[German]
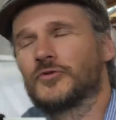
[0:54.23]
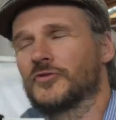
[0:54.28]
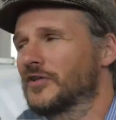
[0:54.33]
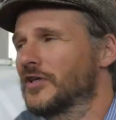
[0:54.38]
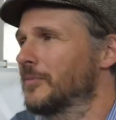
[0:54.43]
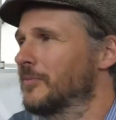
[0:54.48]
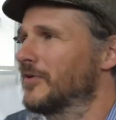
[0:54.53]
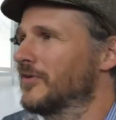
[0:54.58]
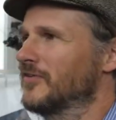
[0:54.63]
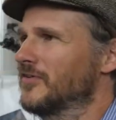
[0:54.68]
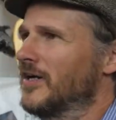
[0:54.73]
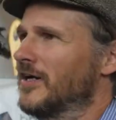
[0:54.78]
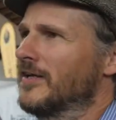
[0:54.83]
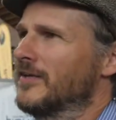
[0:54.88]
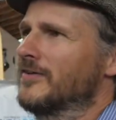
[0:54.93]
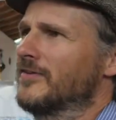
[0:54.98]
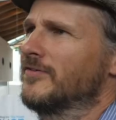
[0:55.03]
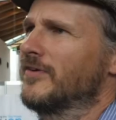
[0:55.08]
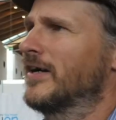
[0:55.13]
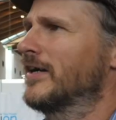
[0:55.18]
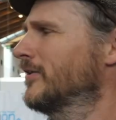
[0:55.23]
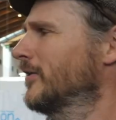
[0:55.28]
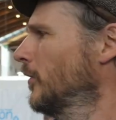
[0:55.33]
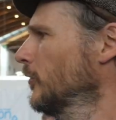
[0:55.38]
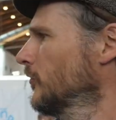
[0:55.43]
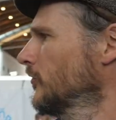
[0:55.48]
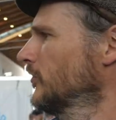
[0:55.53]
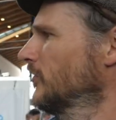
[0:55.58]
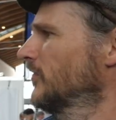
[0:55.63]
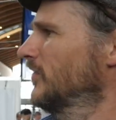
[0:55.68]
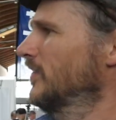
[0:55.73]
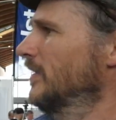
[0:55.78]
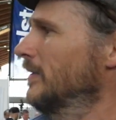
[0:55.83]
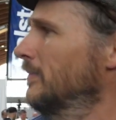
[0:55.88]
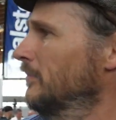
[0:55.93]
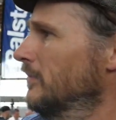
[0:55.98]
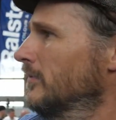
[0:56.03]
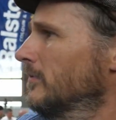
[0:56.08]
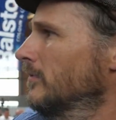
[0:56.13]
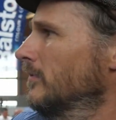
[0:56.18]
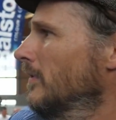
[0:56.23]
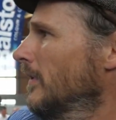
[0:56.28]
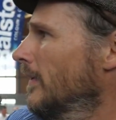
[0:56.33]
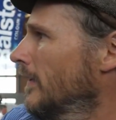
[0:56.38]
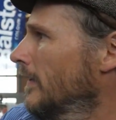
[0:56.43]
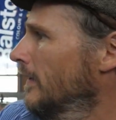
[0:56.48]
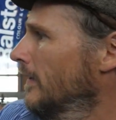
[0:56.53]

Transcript: uns gibt es seit 2007.